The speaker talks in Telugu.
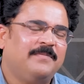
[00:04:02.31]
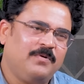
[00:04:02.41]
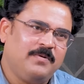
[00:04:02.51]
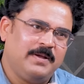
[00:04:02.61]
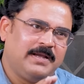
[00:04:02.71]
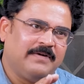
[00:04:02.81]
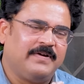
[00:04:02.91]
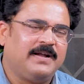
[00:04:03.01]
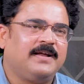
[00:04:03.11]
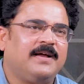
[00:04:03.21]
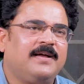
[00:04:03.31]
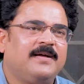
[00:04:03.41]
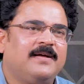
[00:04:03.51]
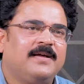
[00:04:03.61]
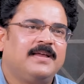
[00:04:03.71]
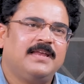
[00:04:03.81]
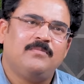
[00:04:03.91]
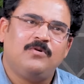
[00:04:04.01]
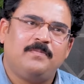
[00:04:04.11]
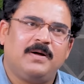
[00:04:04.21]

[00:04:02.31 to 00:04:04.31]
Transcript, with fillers: ఇప్పుడు నేను డెఫినెట్గా ఈ మూడు